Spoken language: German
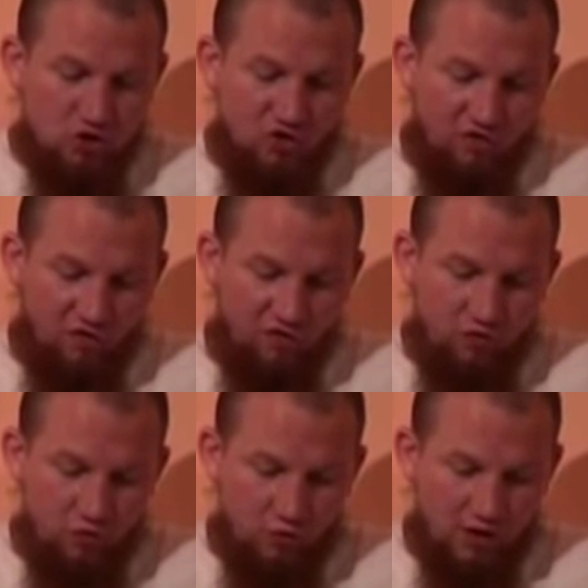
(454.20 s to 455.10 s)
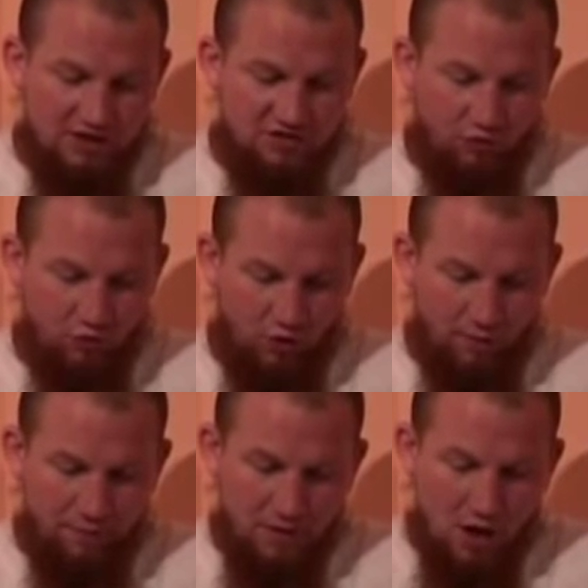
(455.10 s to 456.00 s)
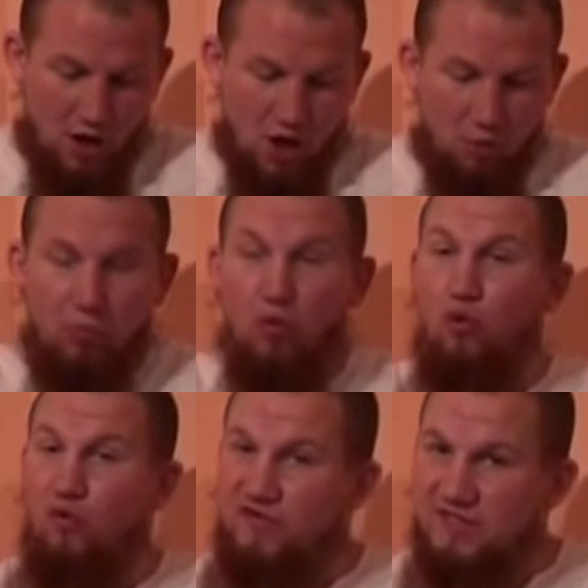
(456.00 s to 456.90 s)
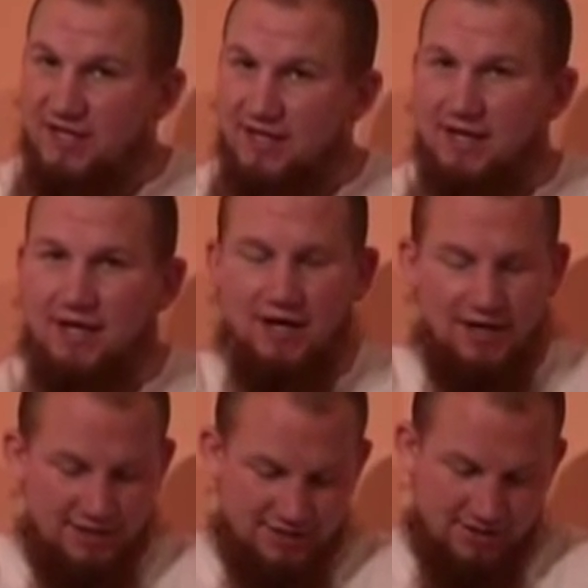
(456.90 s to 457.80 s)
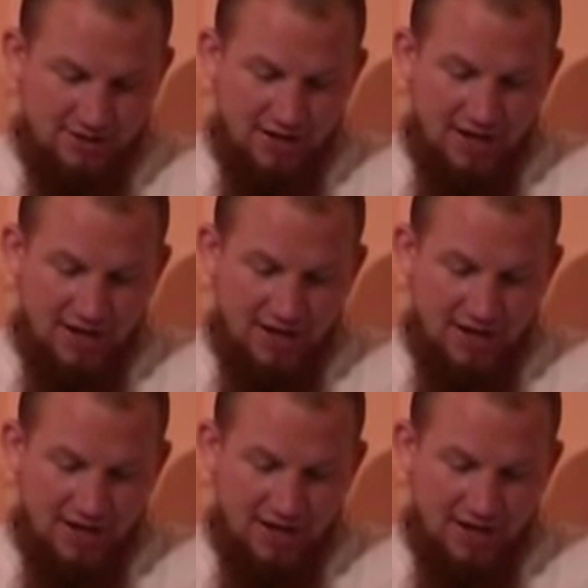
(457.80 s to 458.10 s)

zur Verfügung als früher. Berufstätigkeit,